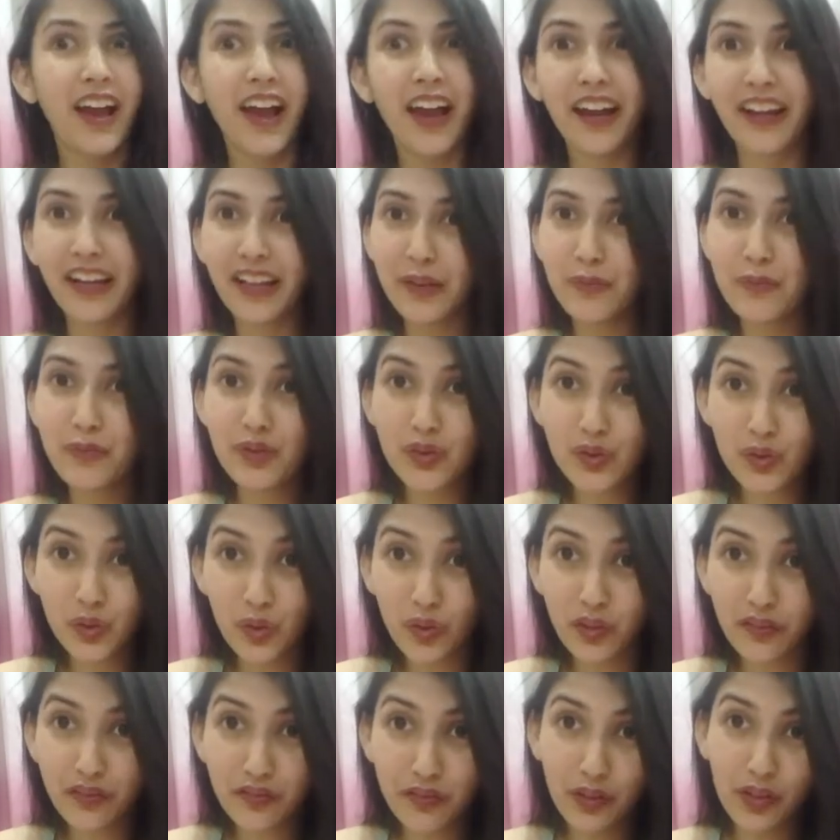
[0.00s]
एंड आई एम
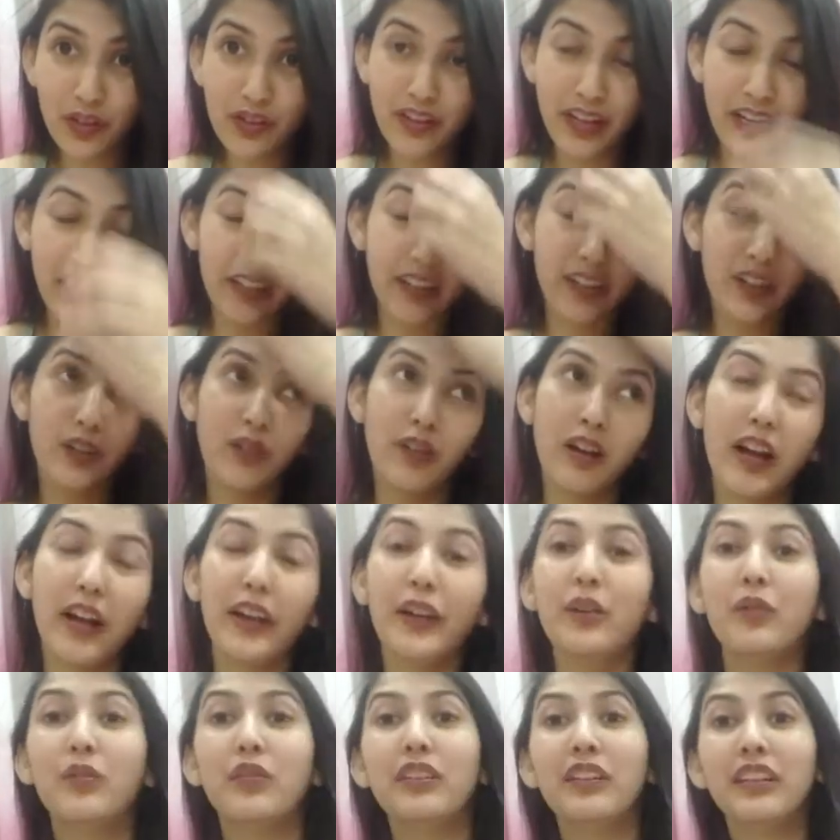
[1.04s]
सो फुल राइट नाउ
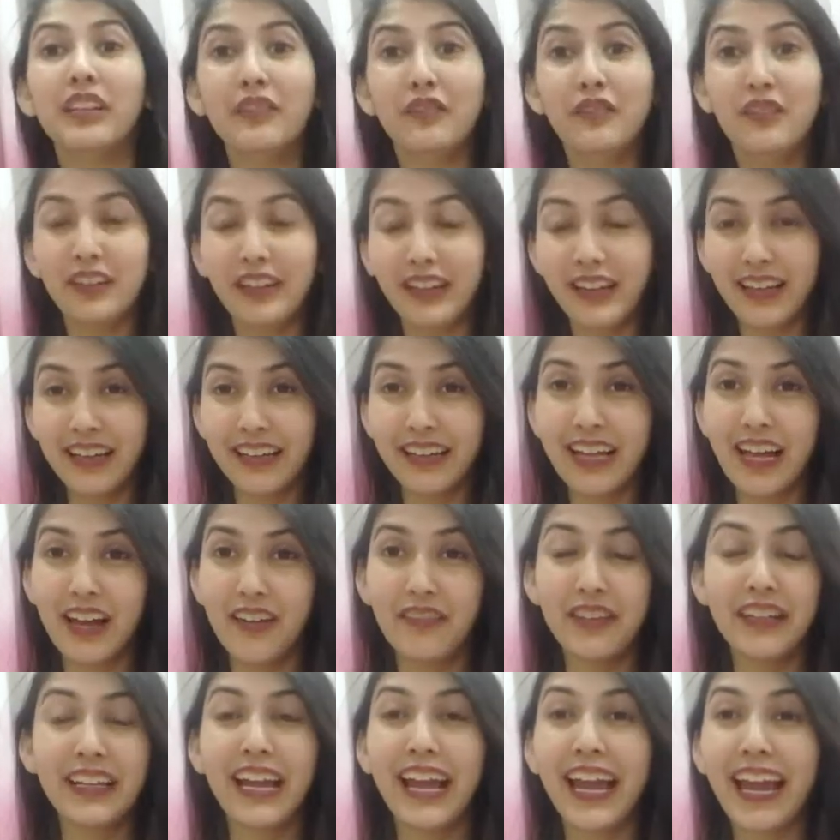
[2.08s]
आई डोंट फील लाइक
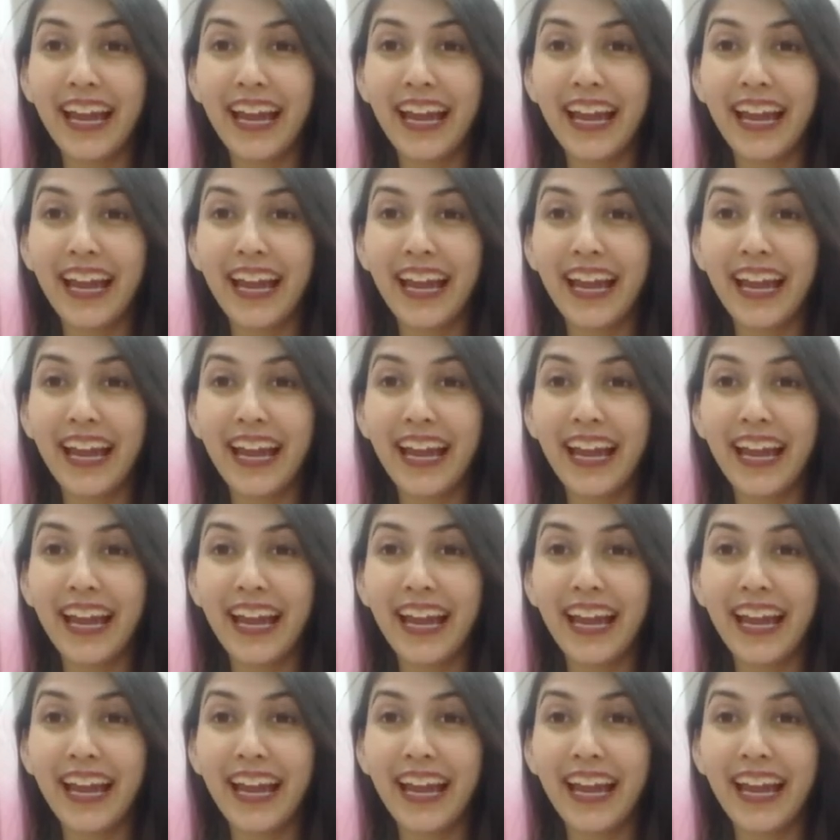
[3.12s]
हैविंग